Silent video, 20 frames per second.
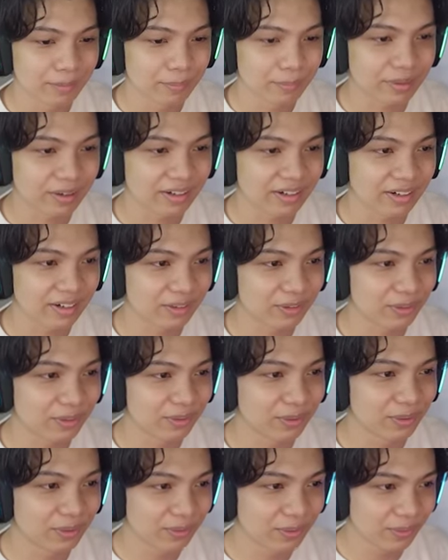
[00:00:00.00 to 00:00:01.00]
Berenang
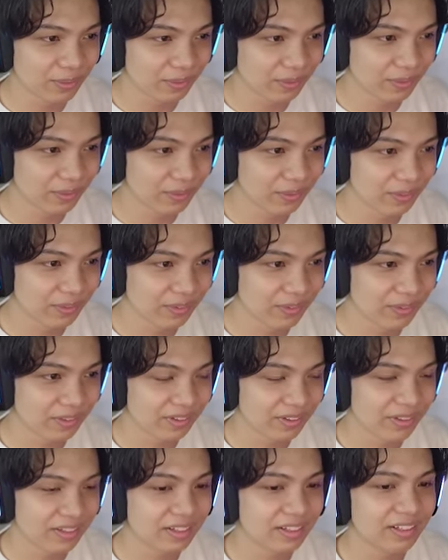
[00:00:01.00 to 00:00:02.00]
dulu.
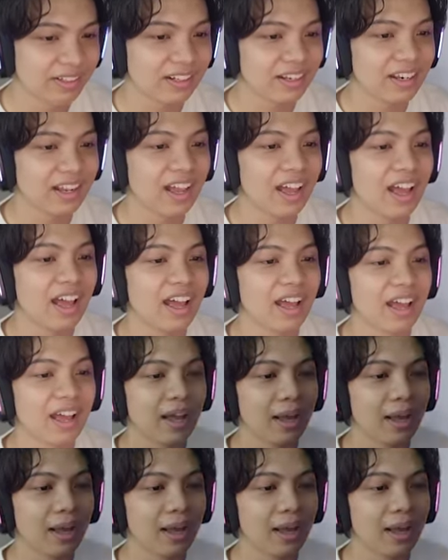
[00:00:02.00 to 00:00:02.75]
Nah,